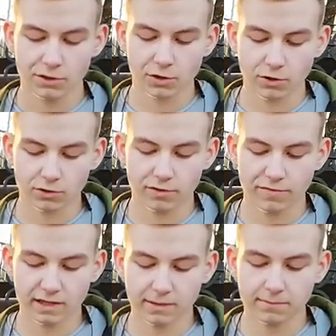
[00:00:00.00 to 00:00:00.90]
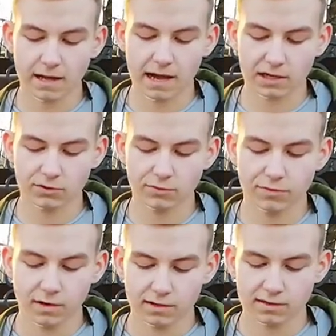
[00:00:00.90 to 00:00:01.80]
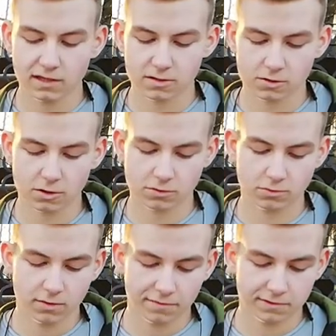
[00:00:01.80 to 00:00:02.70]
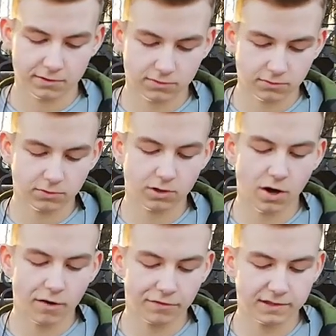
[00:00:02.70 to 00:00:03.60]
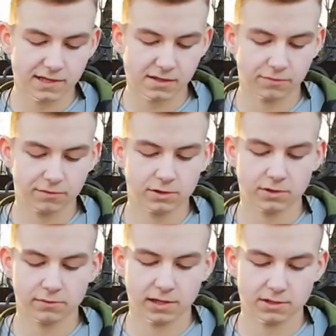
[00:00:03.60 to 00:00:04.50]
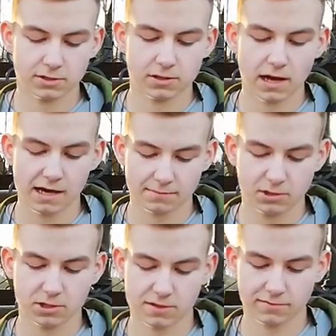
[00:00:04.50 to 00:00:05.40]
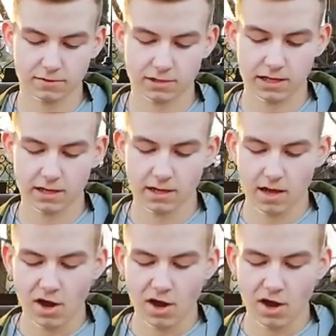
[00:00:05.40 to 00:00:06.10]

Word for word: dokonywaniem aktów terroru w stosunku do oficerów i żołnierzy Armii Czerwonej,